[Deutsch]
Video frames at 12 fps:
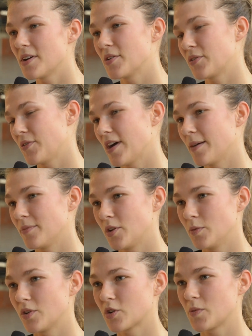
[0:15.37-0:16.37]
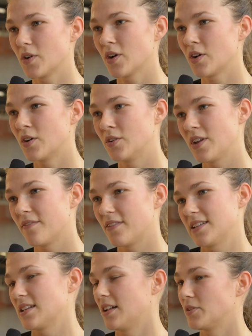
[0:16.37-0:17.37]
Und wir haben darüber gesprochen und dann
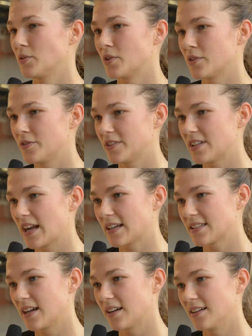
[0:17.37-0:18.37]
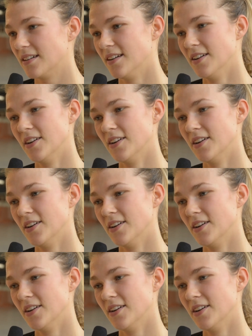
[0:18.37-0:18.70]
war es halt nur noch Vertragssache.